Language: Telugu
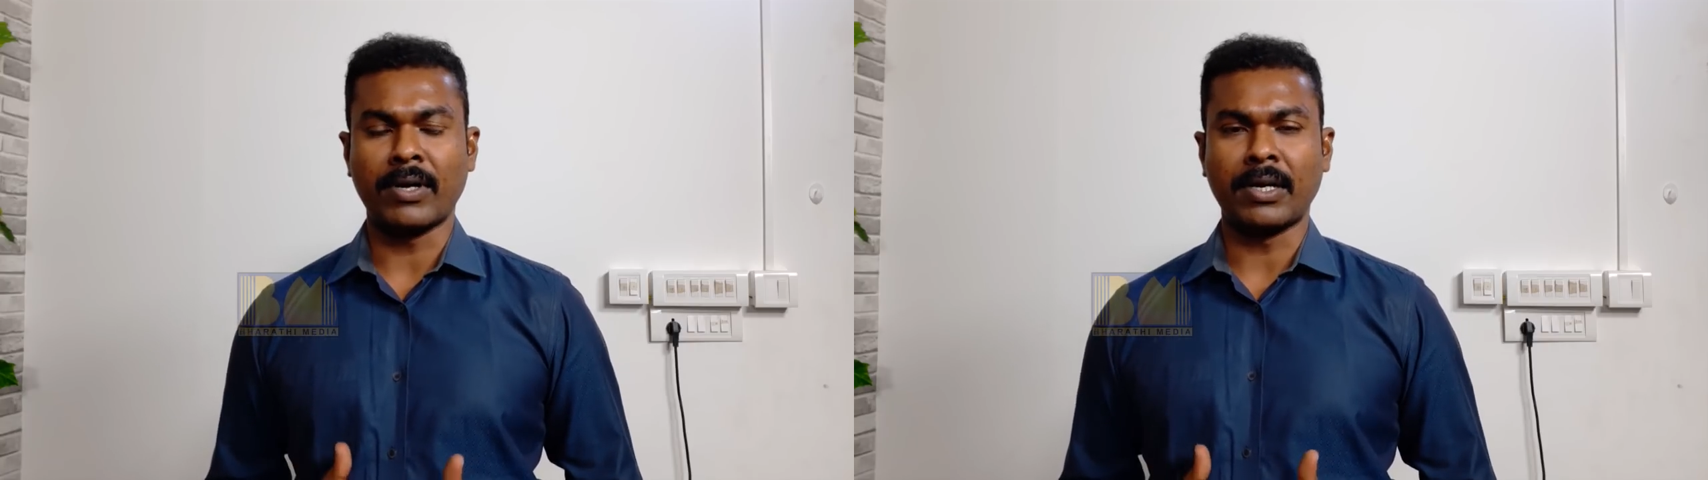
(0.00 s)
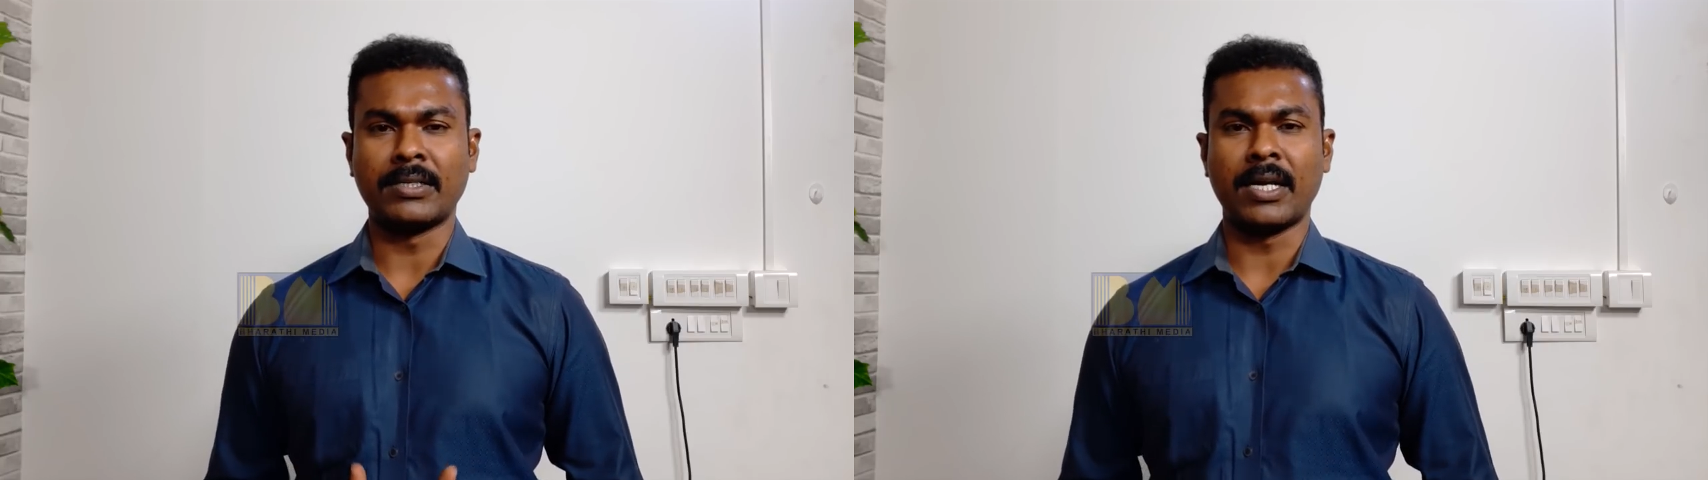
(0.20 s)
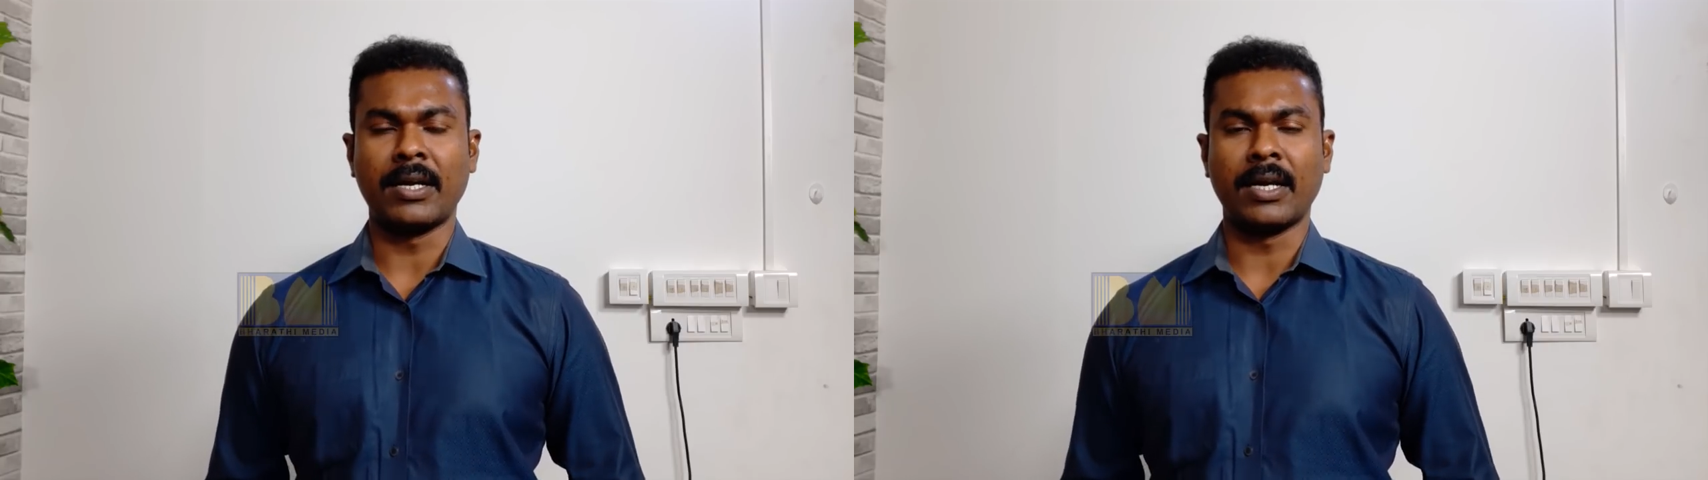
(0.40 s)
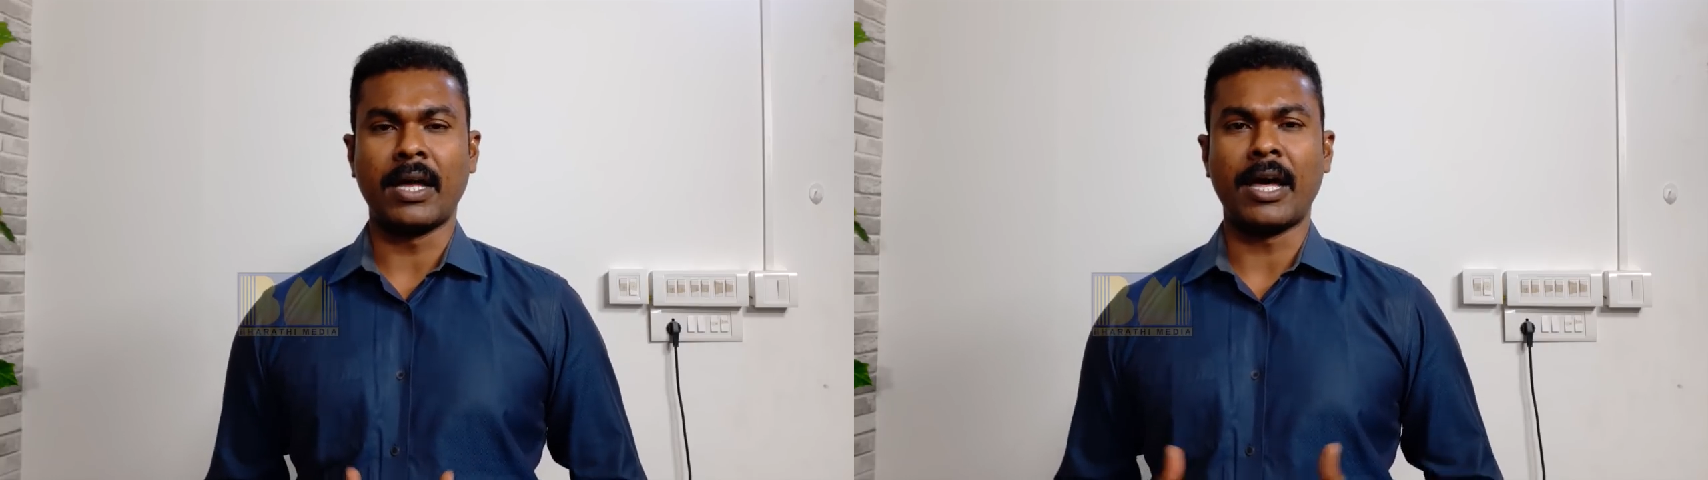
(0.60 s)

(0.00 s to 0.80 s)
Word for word: ఒక్కసారిగా